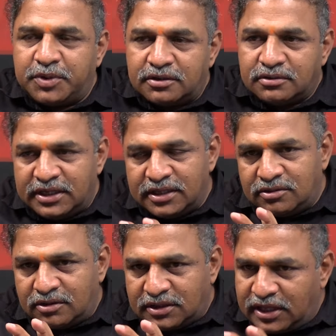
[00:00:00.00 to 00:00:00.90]
పట్టు ఏది
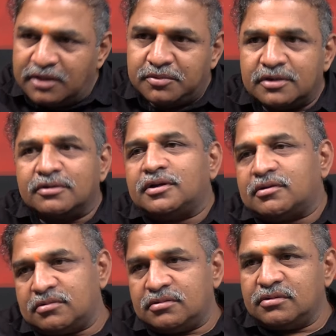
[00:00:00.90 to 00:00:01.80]
దొరికితే అది పట్టుకుంటారు